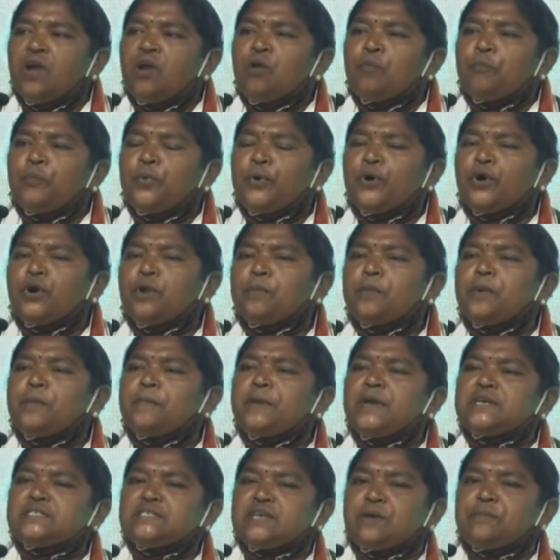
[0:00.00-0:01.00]
పోడు
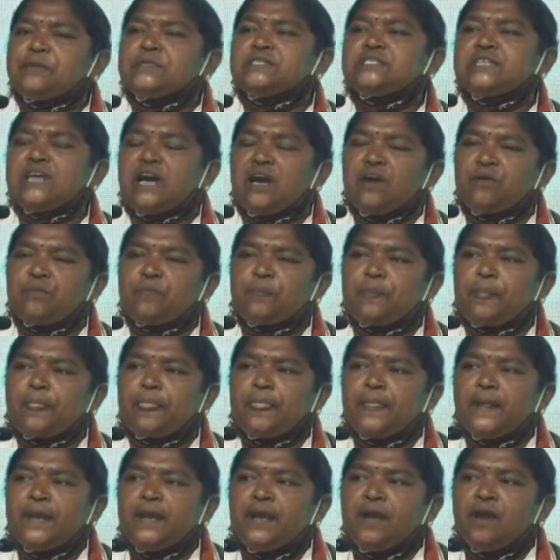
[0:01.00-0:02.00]
భూముల సమస్య
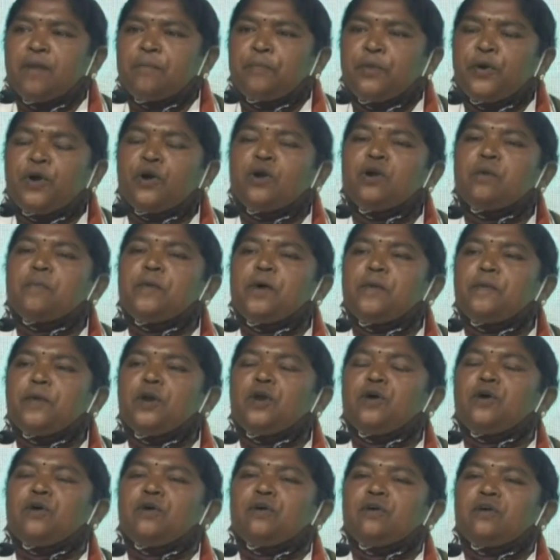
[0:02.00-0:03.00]
పోడు
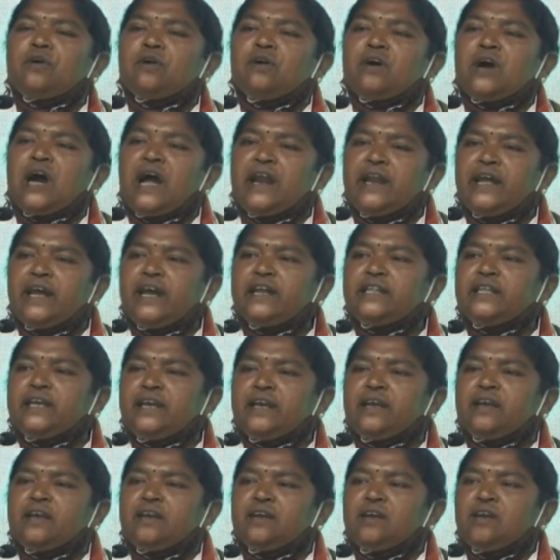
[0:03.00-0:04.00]
భూములు అనేది
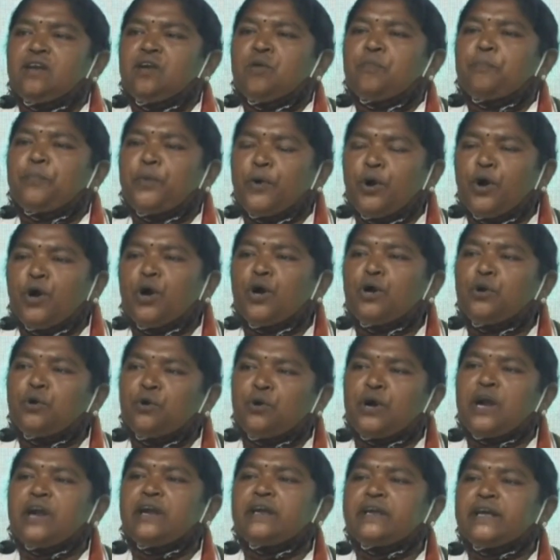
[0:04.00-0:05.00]
పోడు
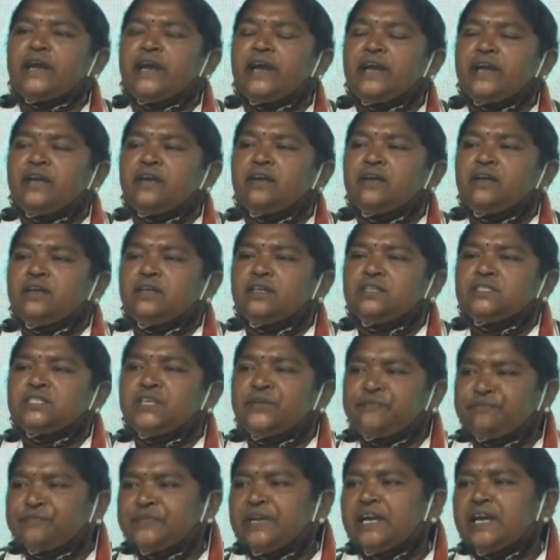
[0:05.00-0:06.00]
అంటే
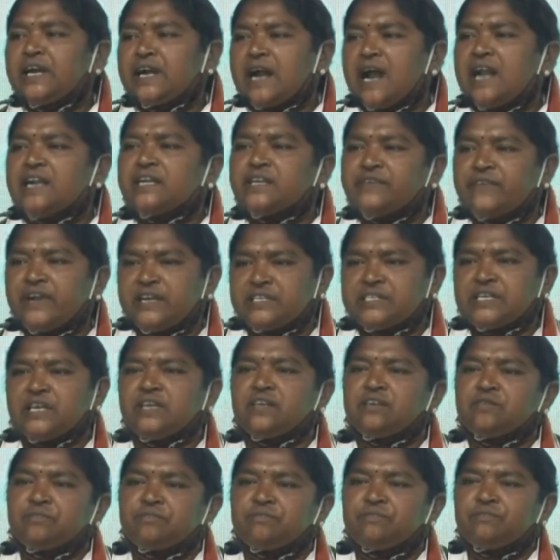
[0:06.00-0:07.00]
షిఫ్టింగ్
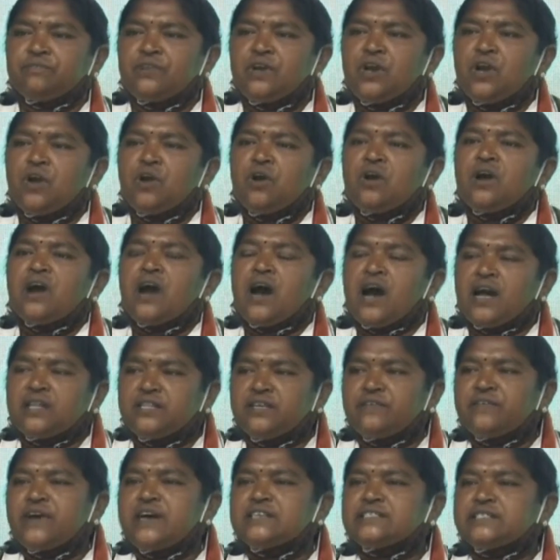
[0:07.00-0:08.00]
కల్టివేషన్
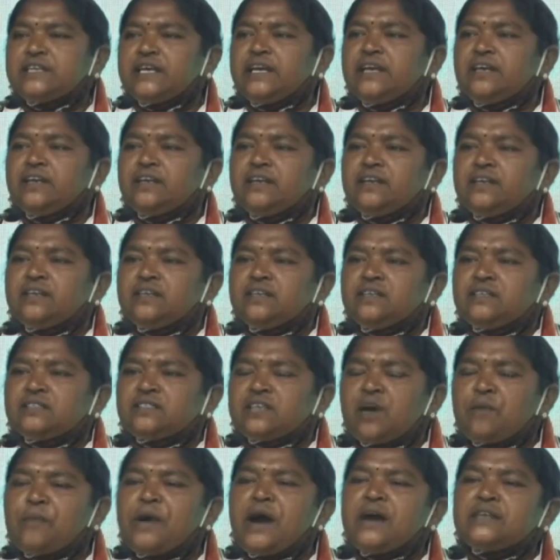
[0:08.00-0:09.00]
ఆదివాసీ
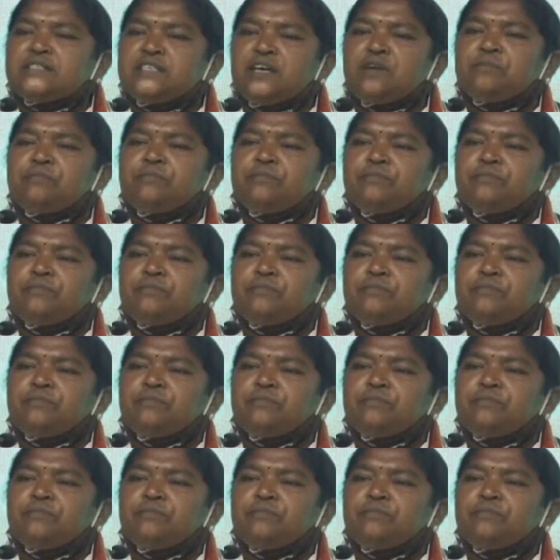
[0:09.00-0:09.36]
సమాజం